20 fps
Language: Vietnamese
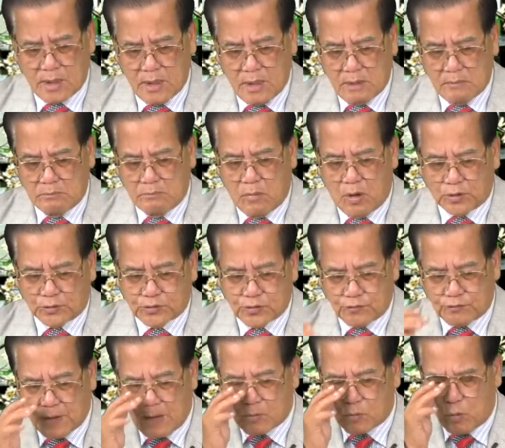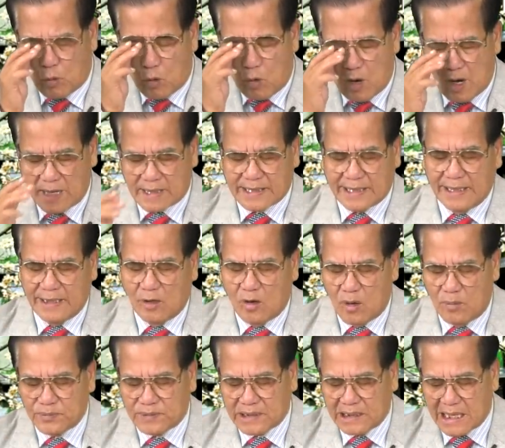Bộ Tư pháp của Hoa Kỳ
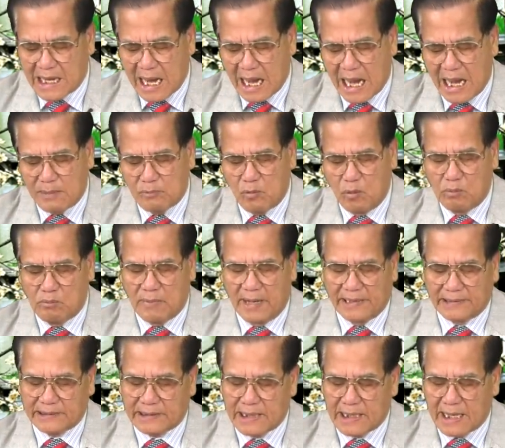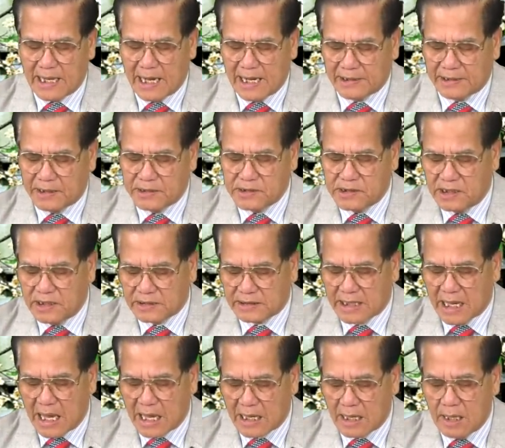hôm thứ Hai mùng 7 tháng 2 đã đưa
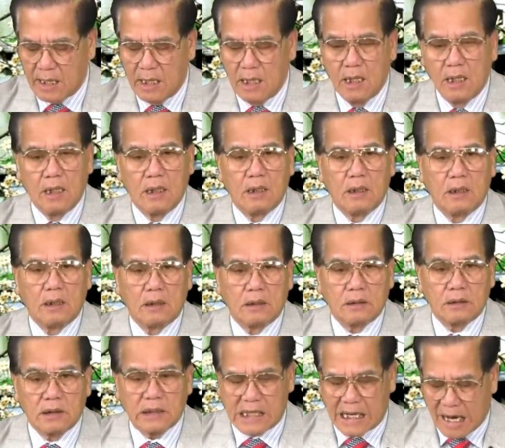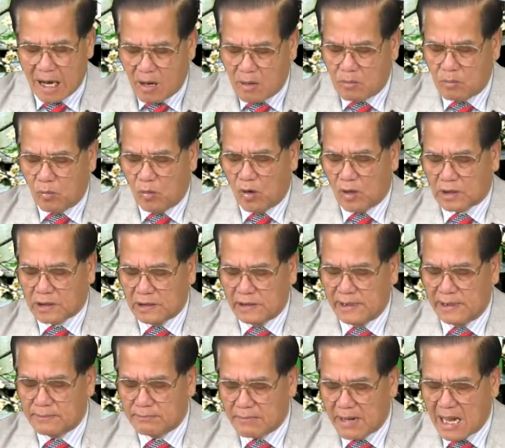ra những cáo buộc
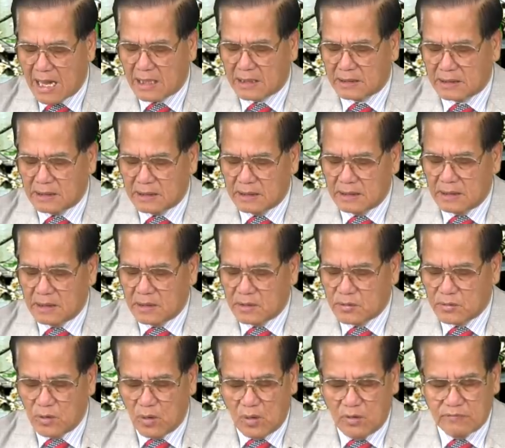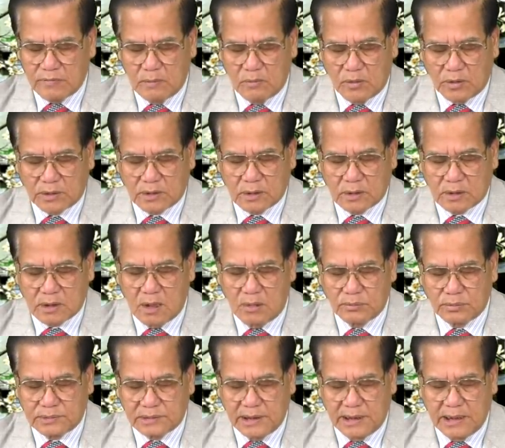liên bang đối với một
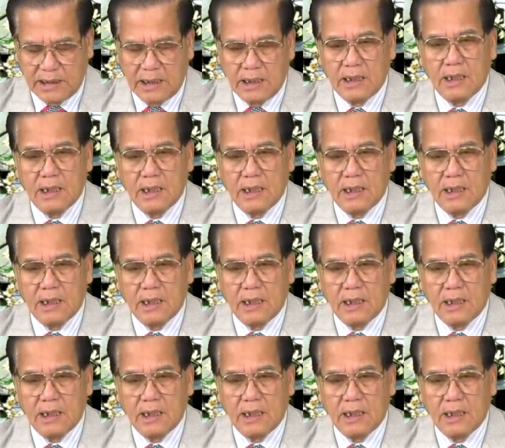công ty